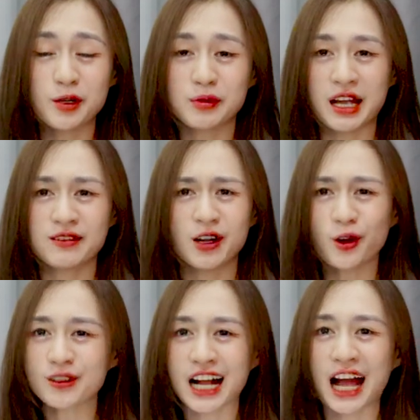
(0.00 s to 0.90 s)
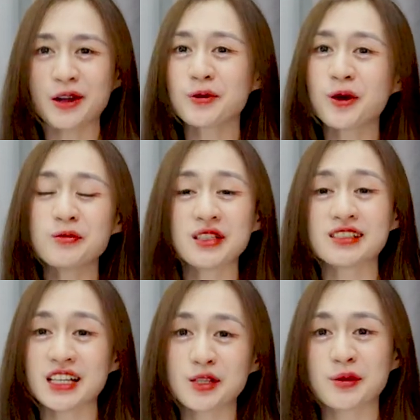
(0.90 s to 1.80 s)
điều này và con gái cũng không nhận
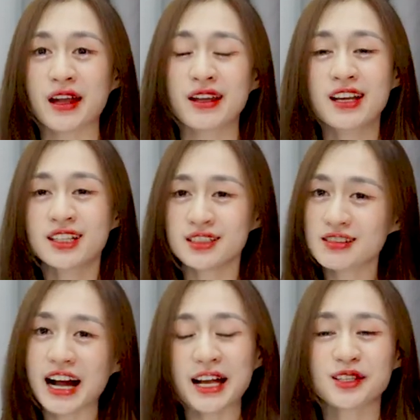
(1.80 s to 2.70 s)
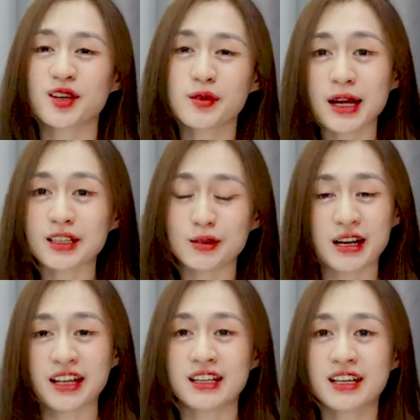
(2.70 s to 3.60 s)
ra điều này chưa ai nói bạn điều
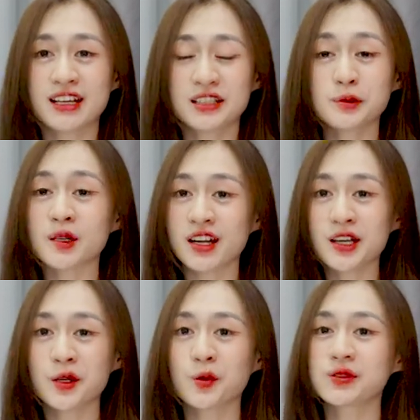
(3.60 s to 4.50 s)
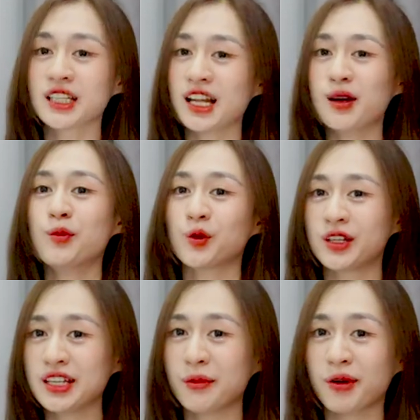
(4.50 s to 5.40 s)
này nhưng mà đây cũng sẽ là một
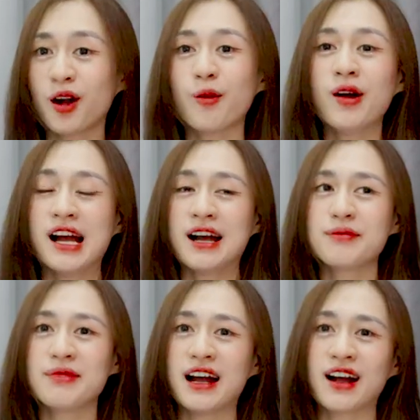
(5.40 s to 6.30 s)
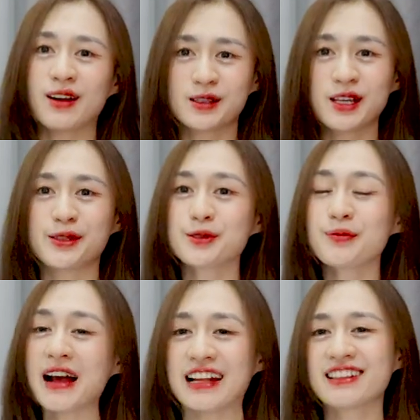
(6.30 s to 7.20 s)
điểm cộng mà có thể giúp
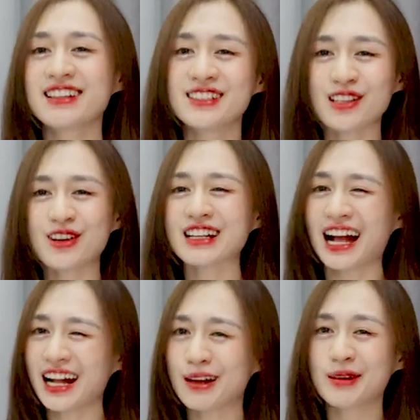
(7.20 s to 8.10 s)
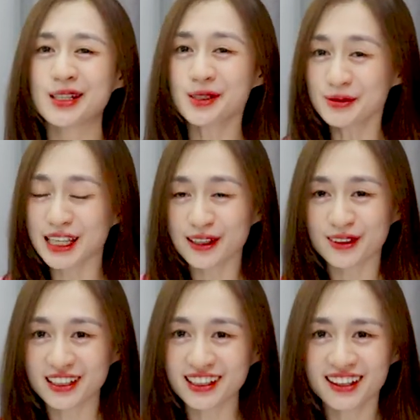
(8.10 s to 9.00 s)
bạn khiến cho con gái cảm thấy rung rinh
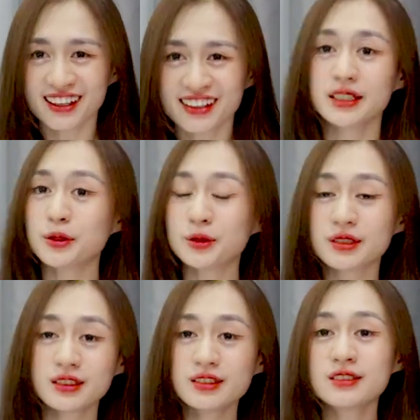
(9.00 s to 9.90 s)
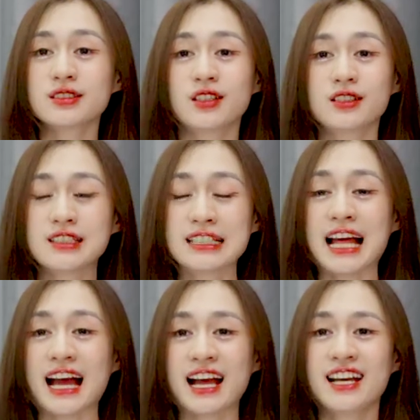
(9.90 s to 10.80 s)
luôn ạ điều thứ tư đó chính
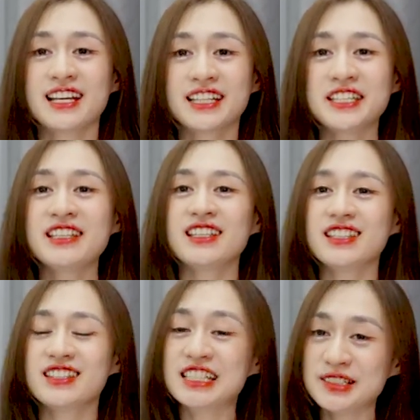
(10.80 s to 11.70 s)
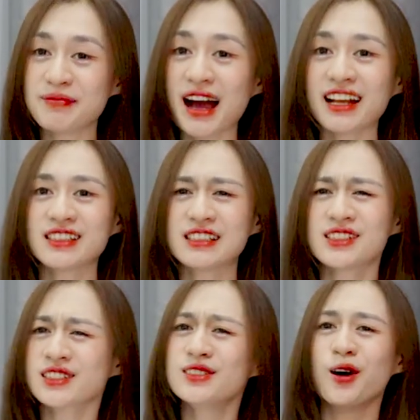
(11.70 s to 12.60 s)
là khi nhìn bạn
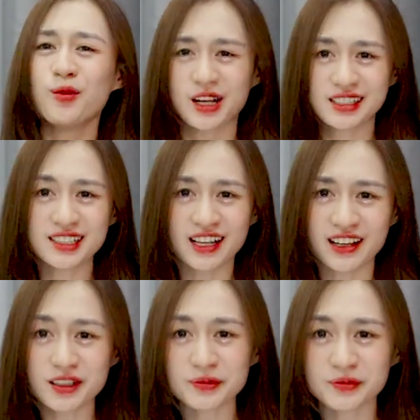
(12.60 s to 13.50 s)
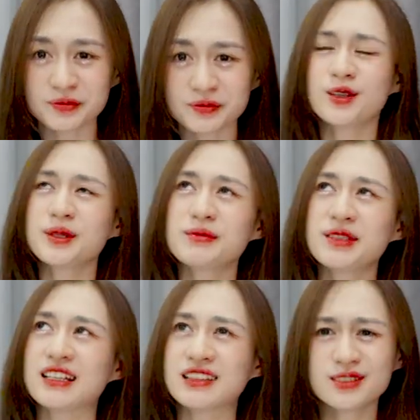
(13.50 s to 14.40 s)
sửa một cái gì đấy không biết
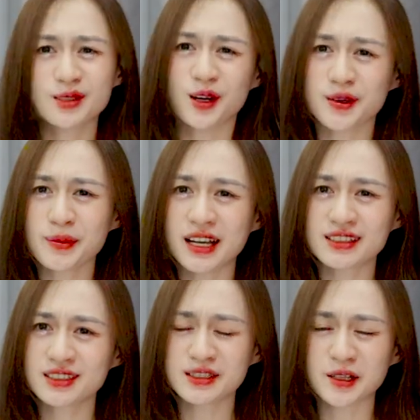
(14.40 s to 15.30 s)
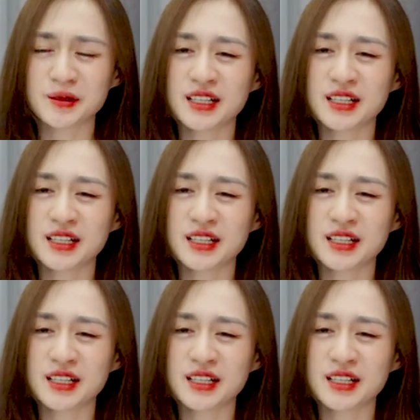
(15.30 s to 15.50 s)
mình đã từng nói với bạn chưa nhỉ